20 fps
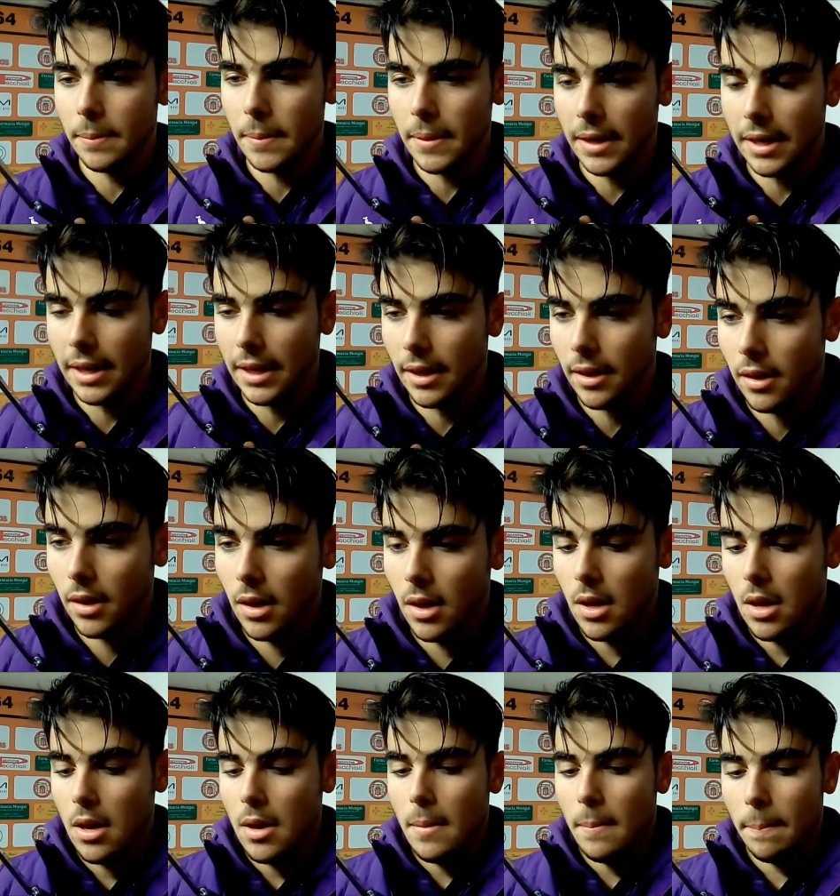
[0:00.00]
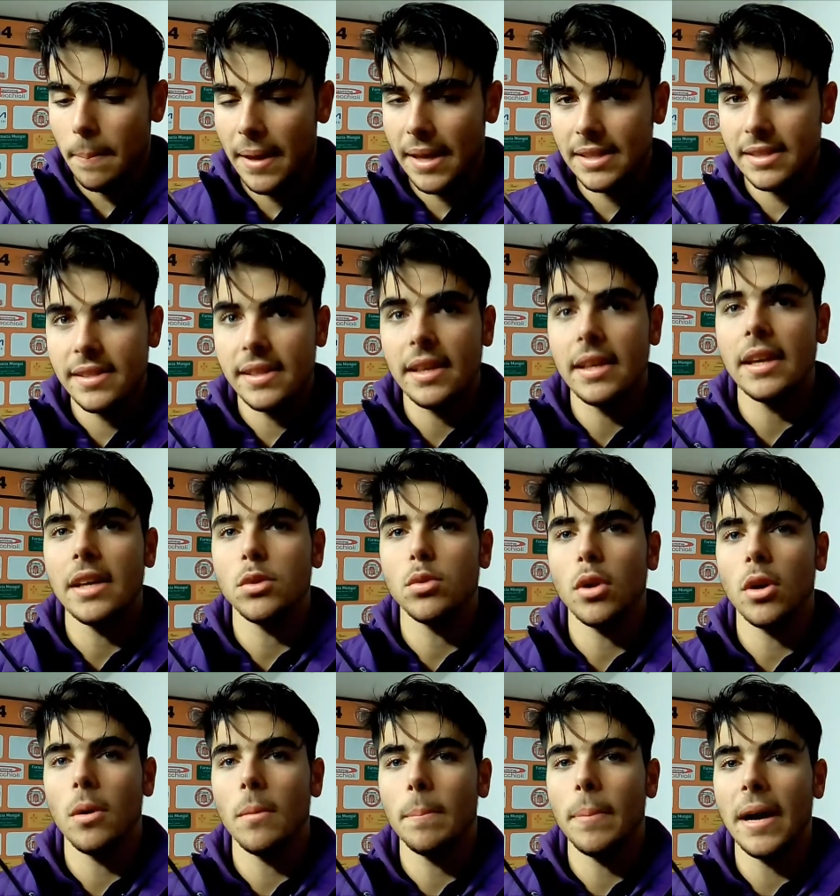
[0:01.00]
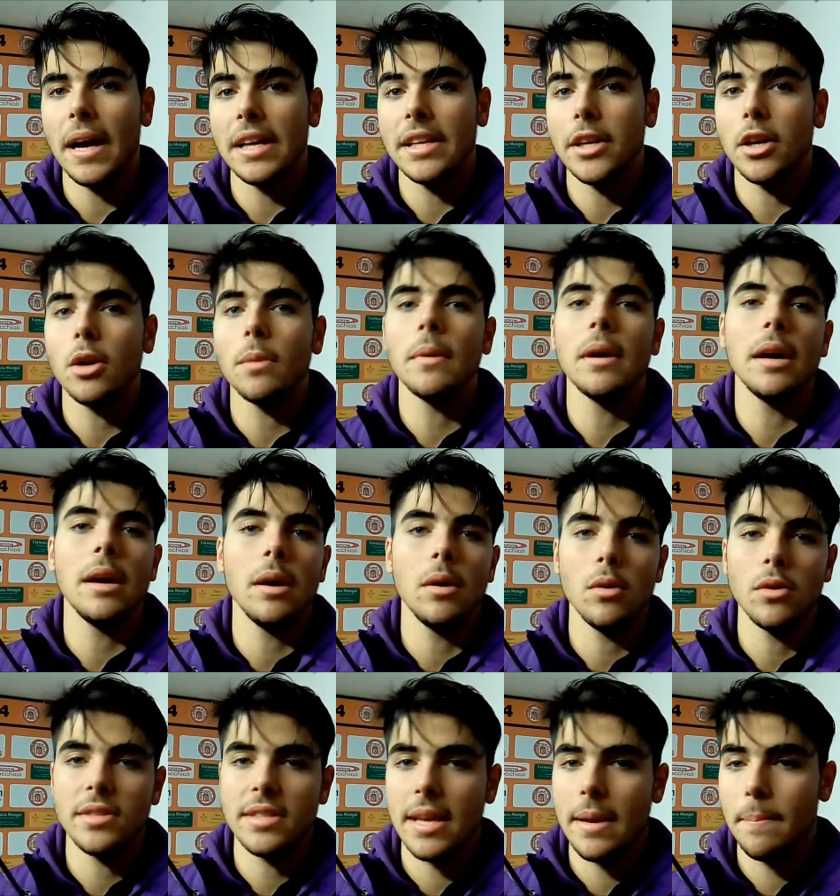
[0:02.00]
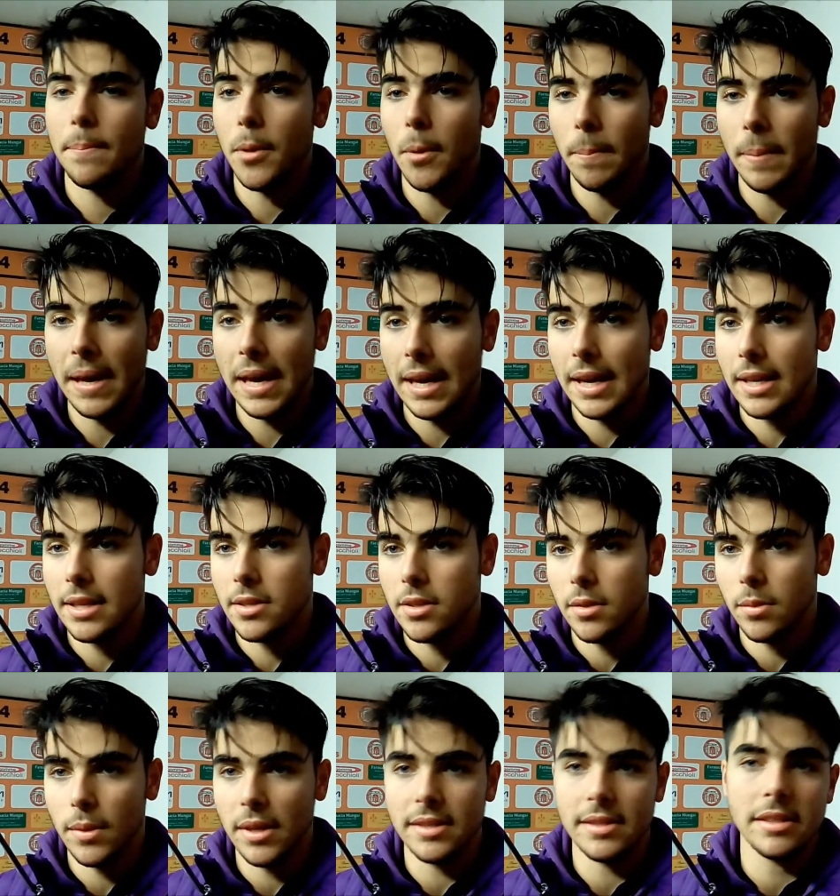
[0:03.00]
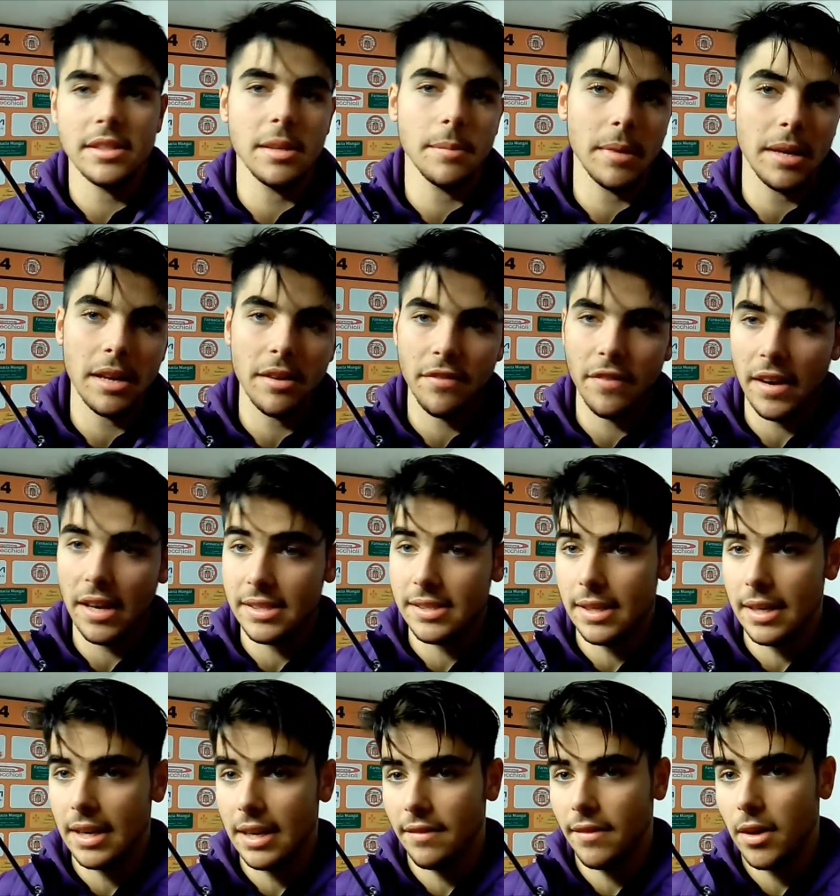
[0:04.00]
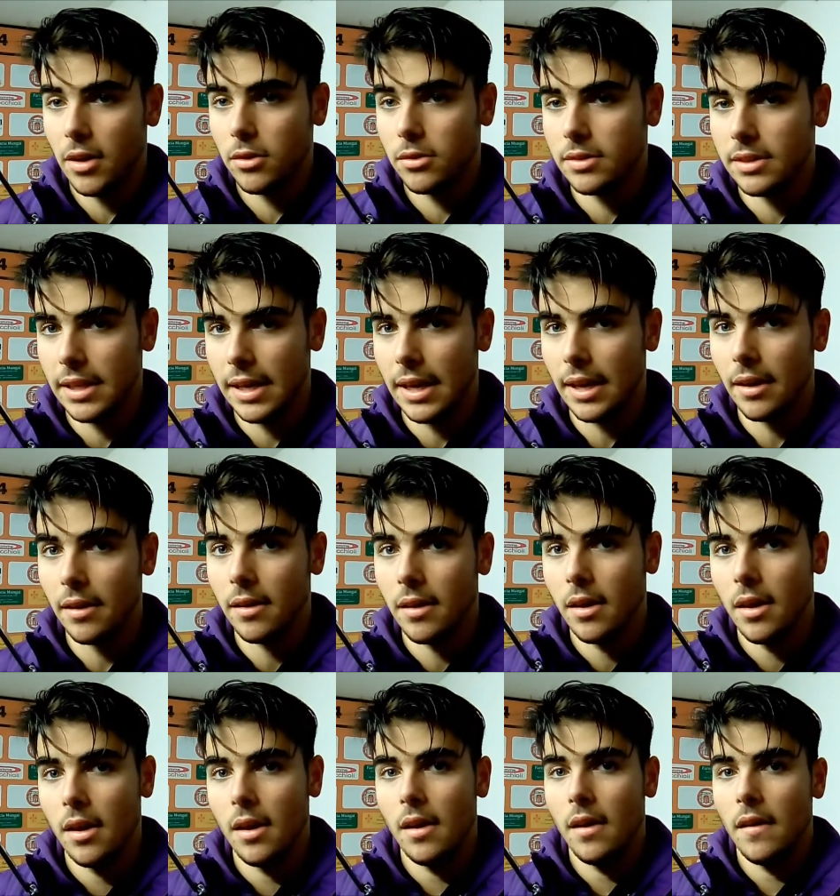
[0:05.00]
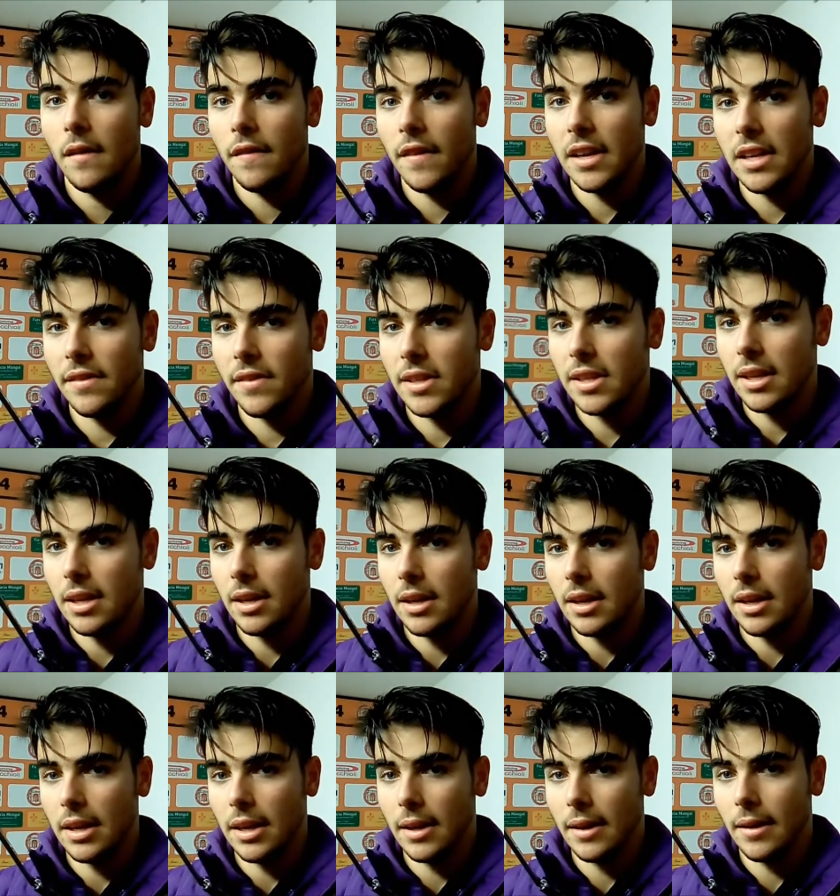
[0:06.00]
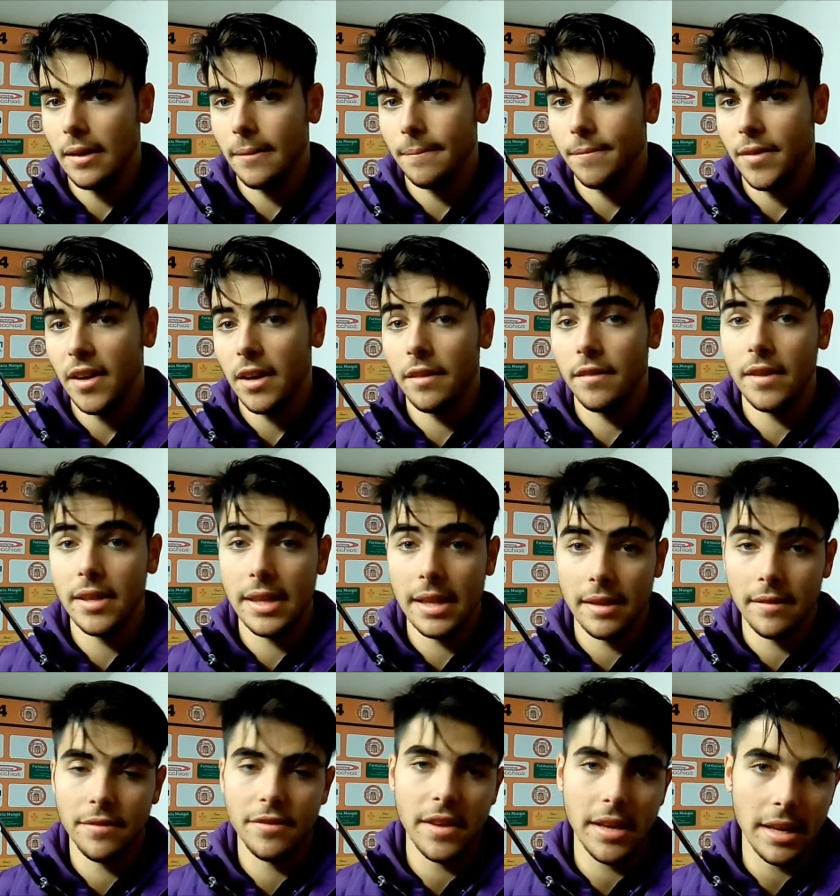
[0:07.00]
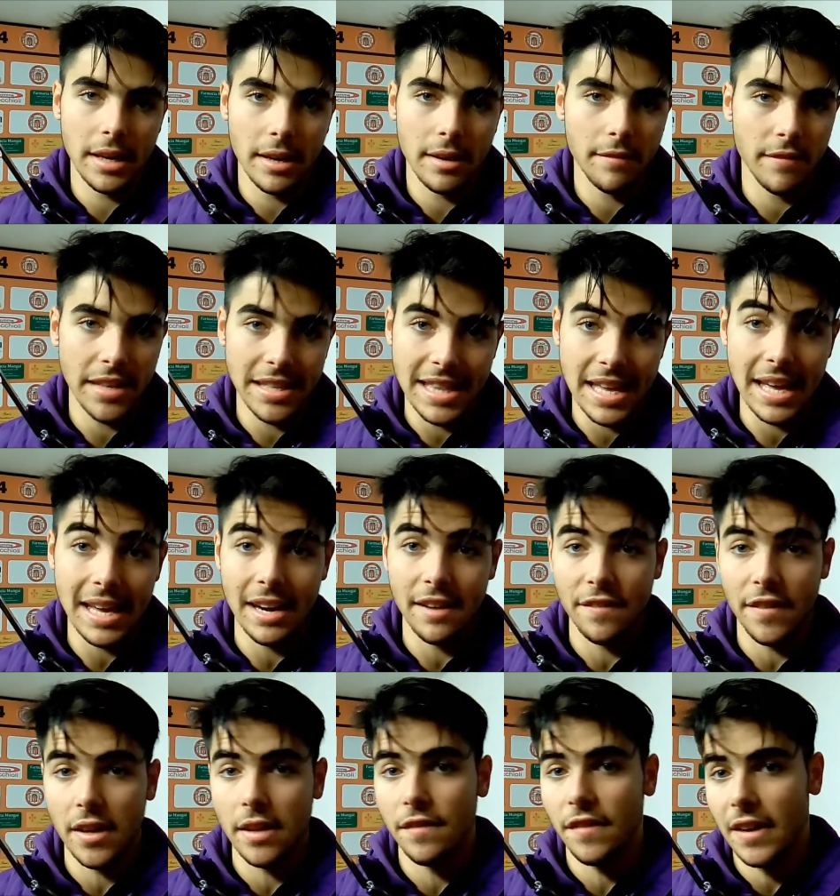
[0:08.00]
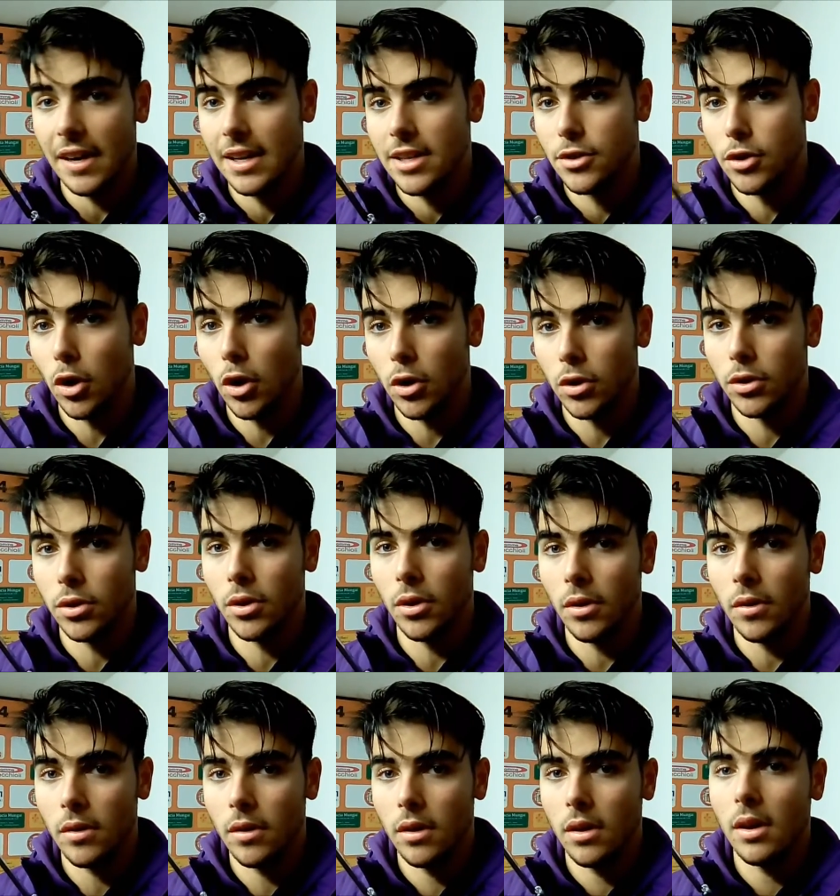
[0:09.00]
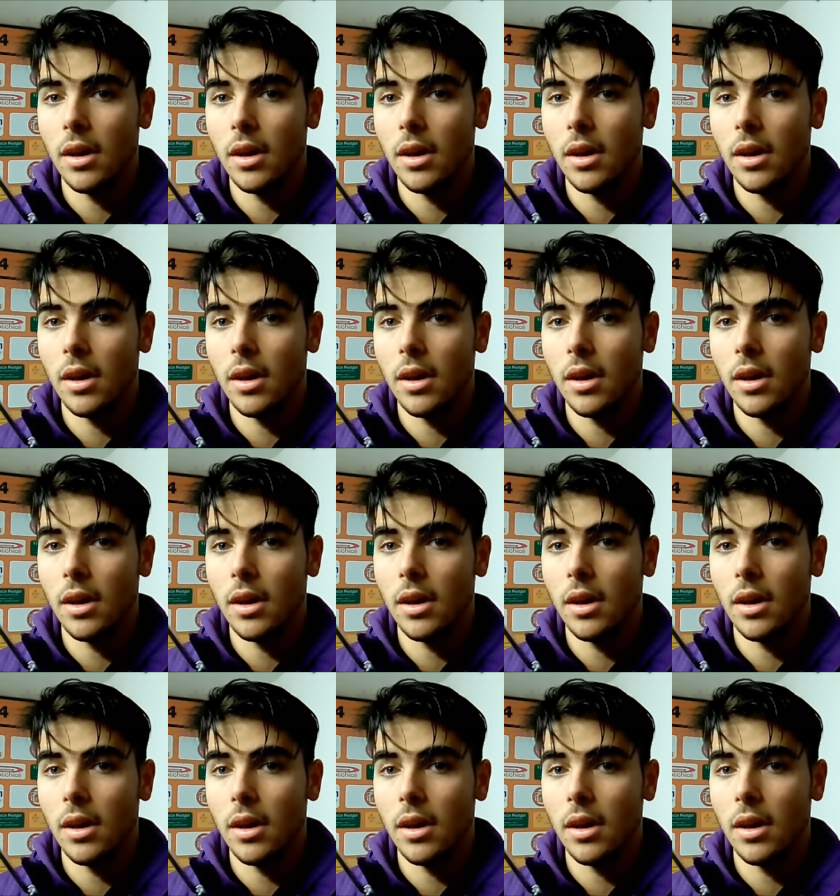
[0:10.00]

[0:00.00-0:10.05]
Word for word: Perché Pensi che i tuoi compagni, come ad esempio Perez, una settimana fa si allenava con te, fagli vedere, fagli vede, fer, vedere, fargli fare l'esordio